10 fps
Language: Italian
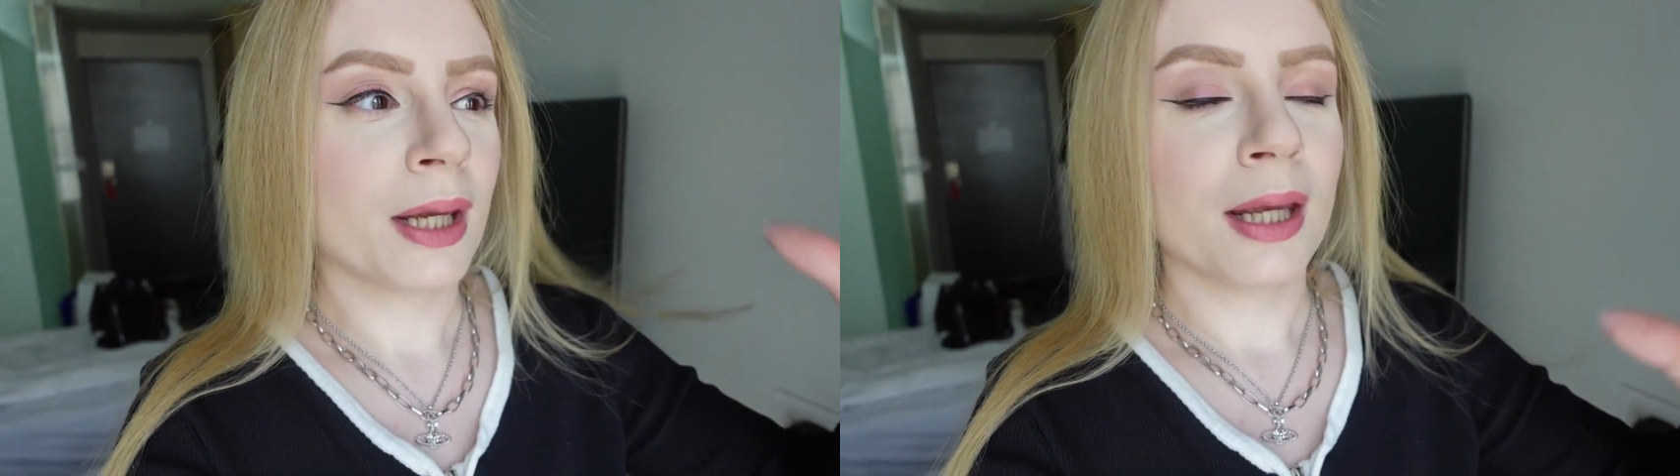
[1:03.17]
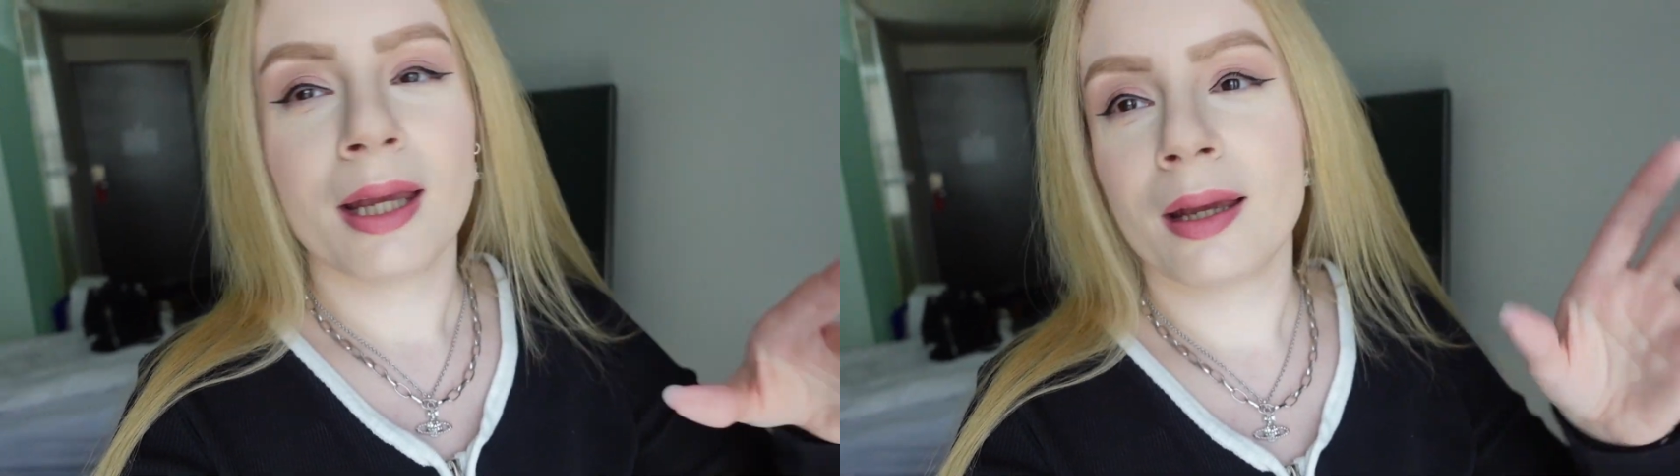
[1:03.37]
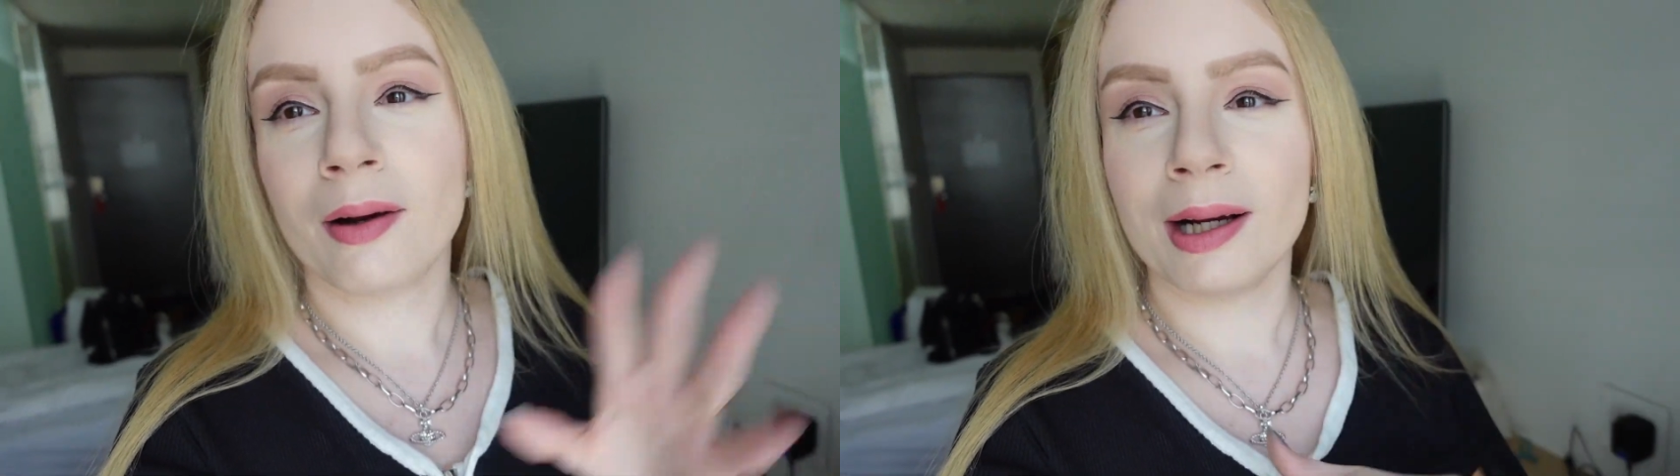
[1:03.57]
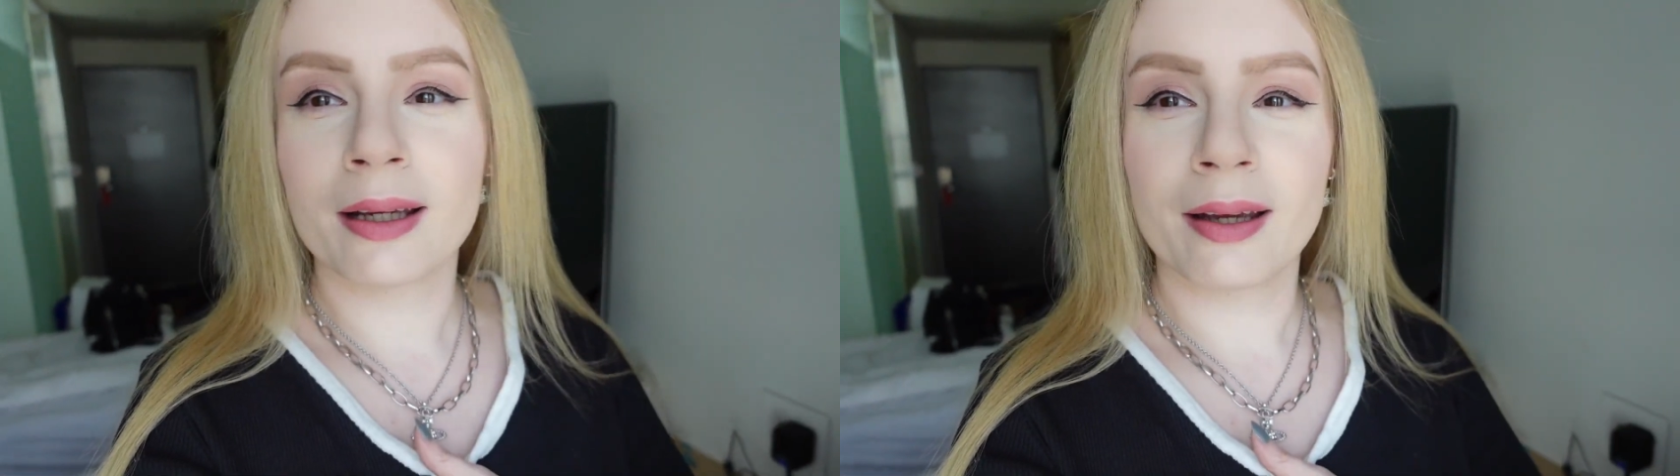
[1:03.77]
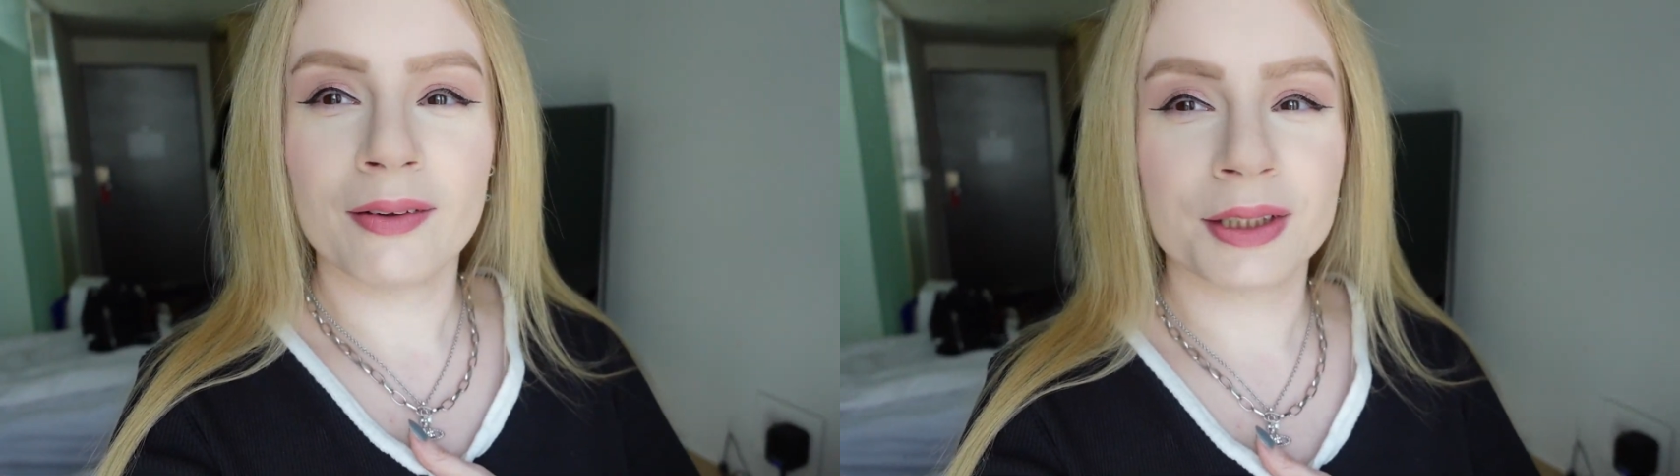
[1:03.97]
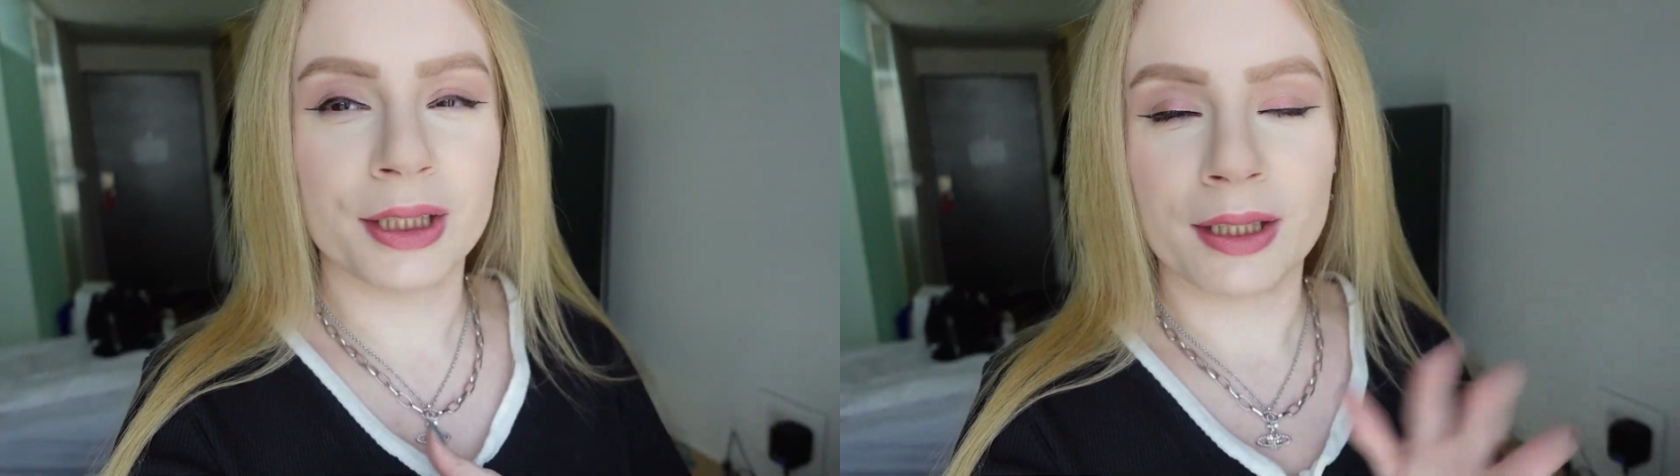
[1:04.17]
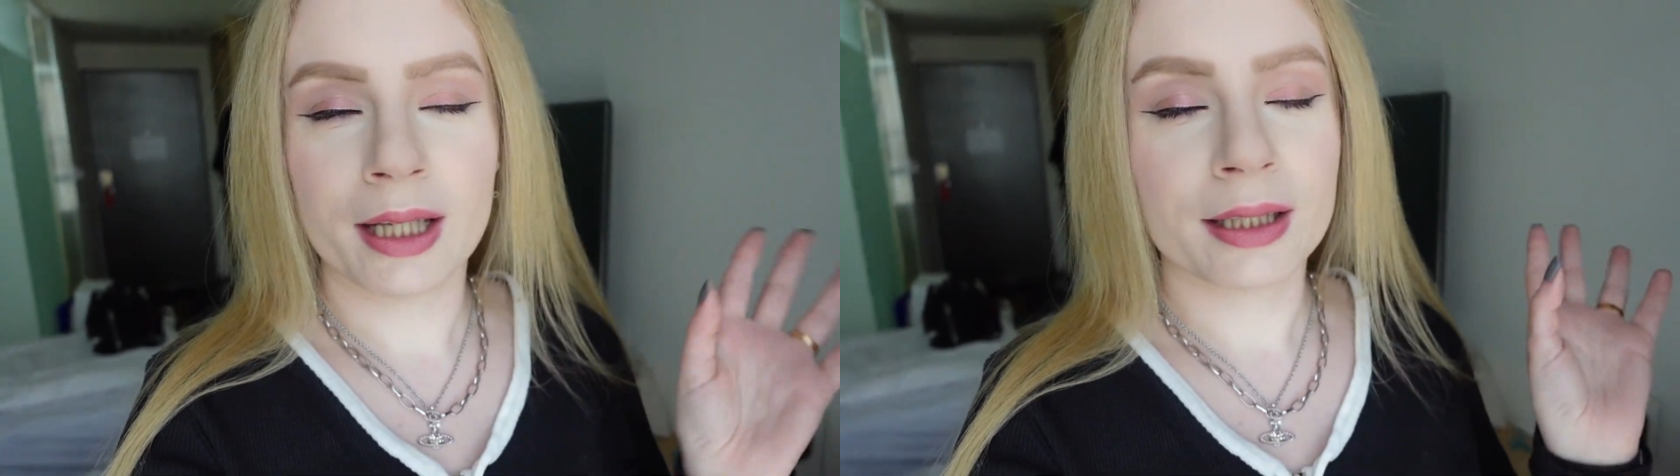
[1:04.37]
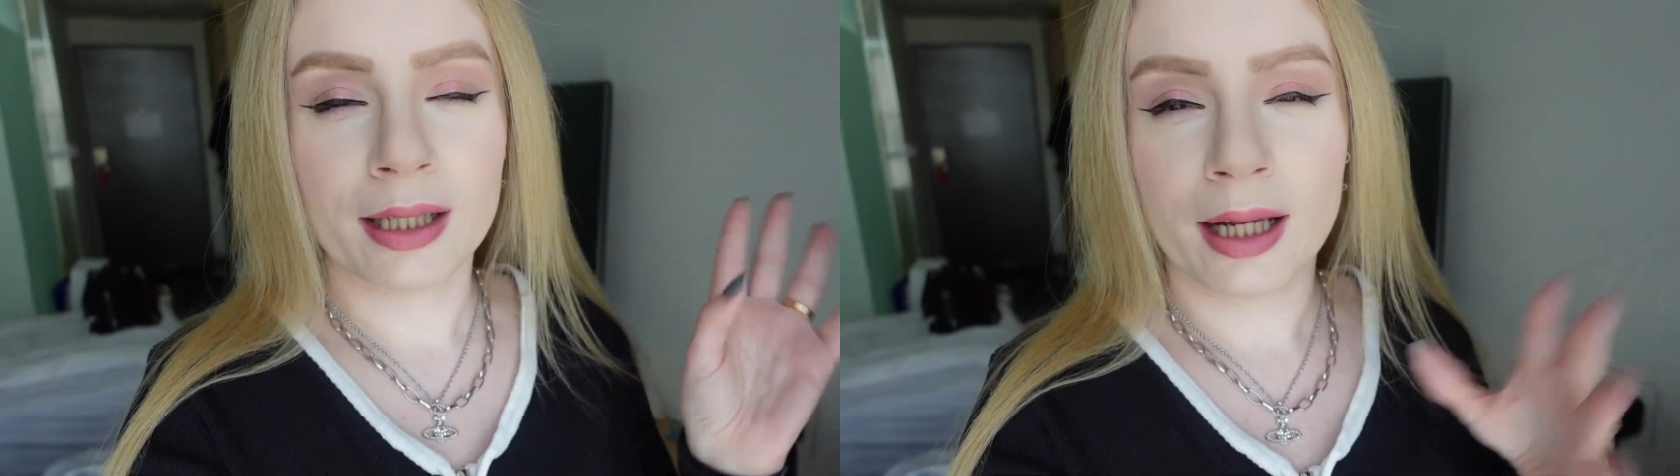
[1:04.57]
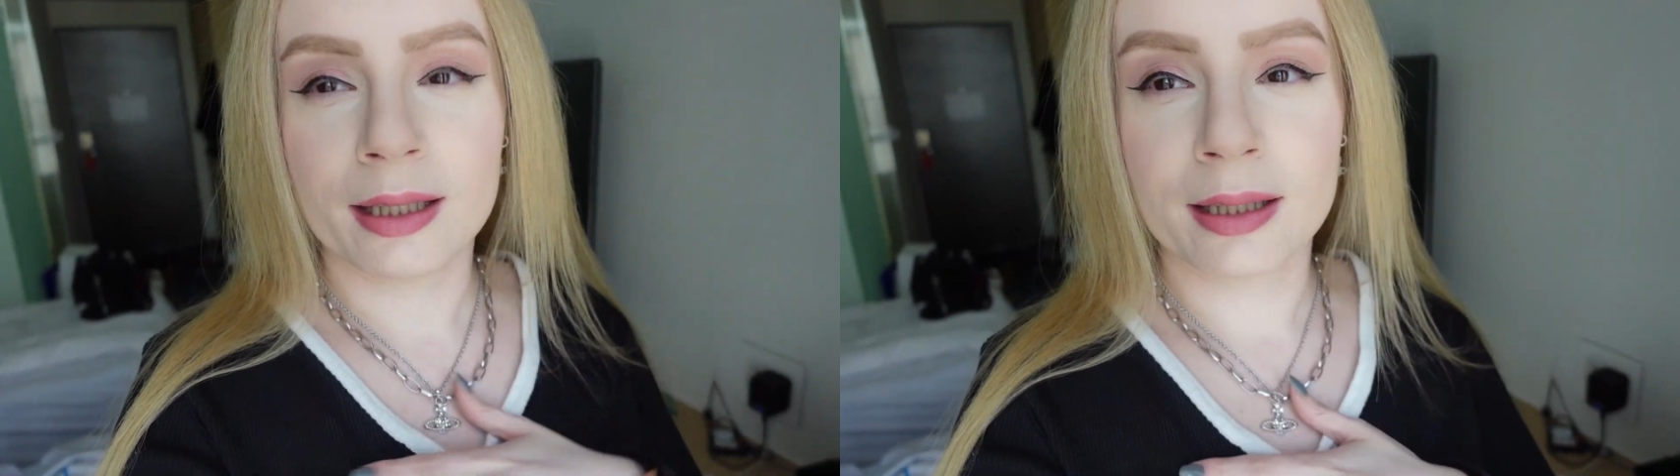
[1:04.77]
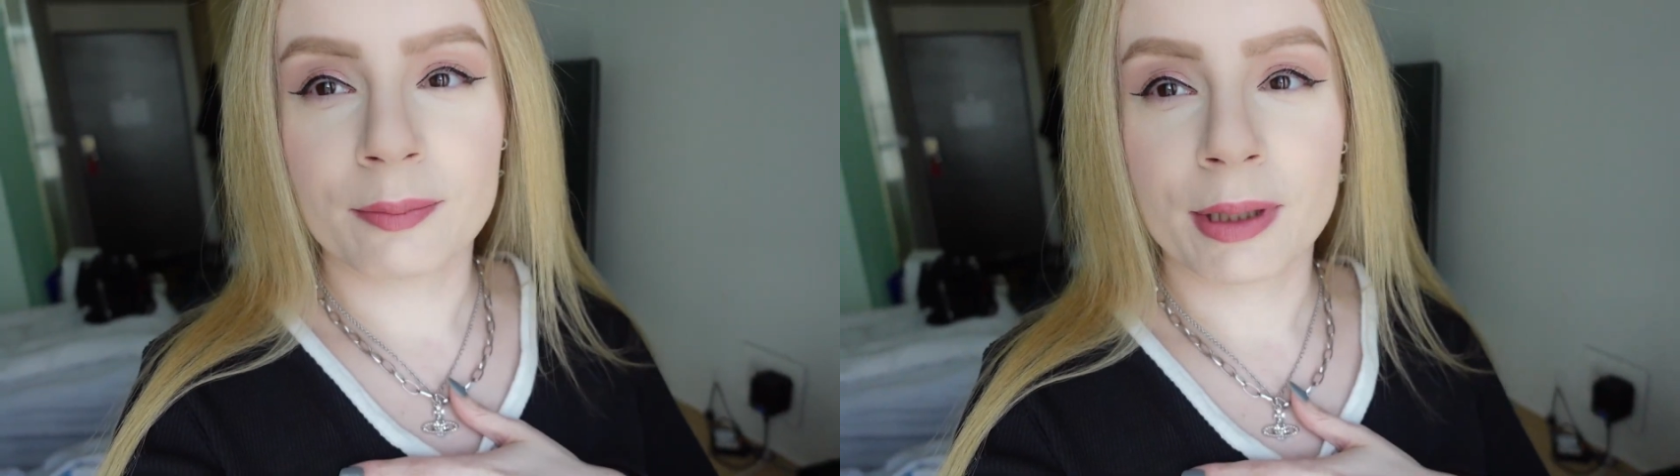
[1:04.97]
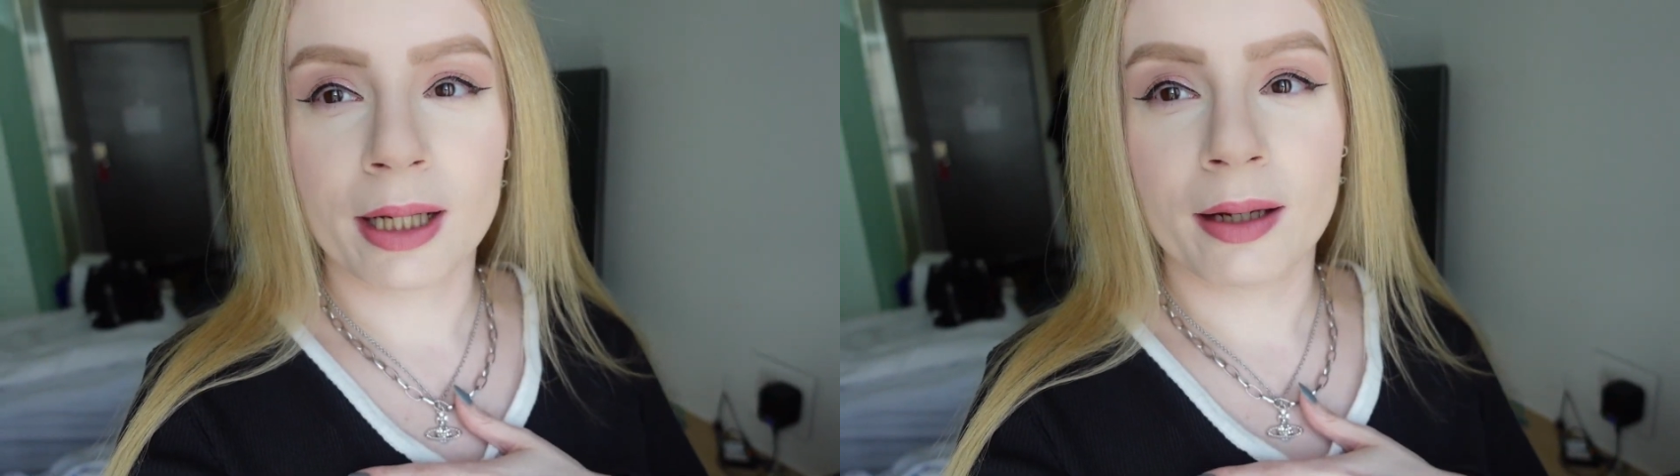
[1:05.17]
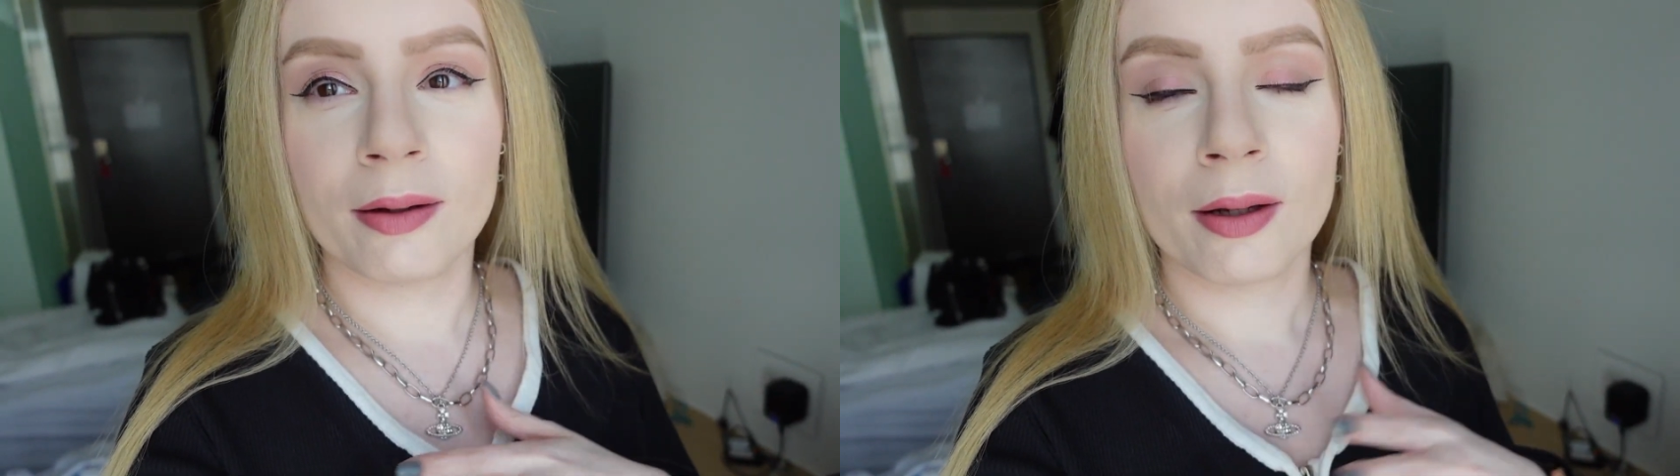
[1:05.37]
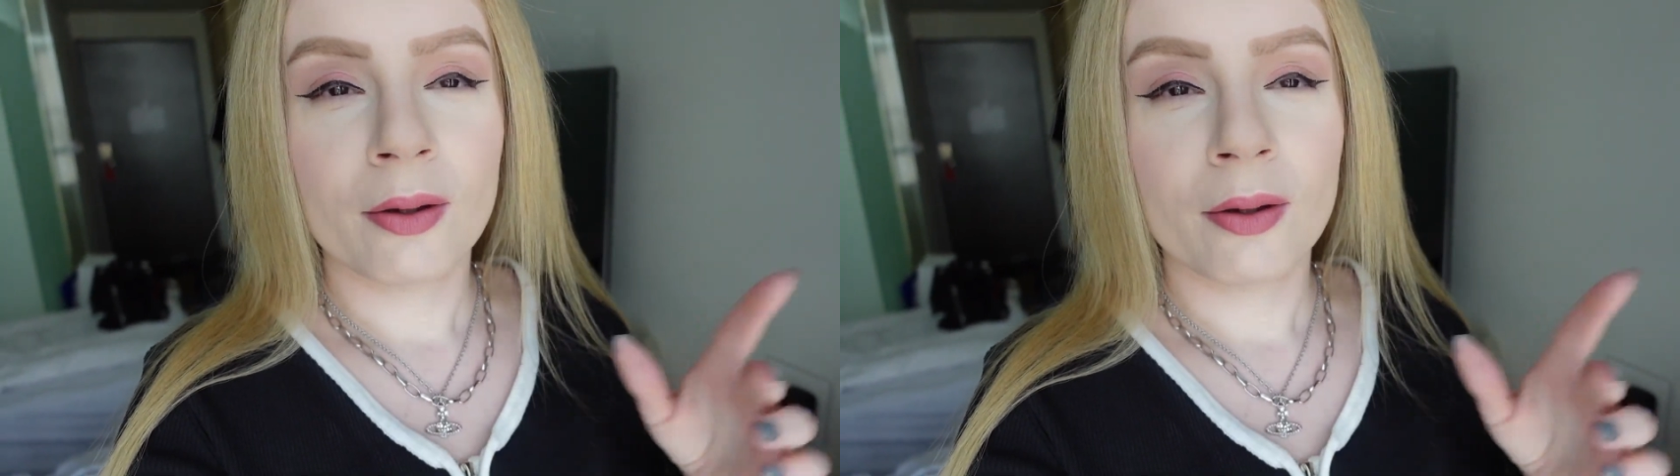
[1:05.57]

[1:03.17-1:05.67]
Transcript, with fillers: e anche oggi niente lenti perché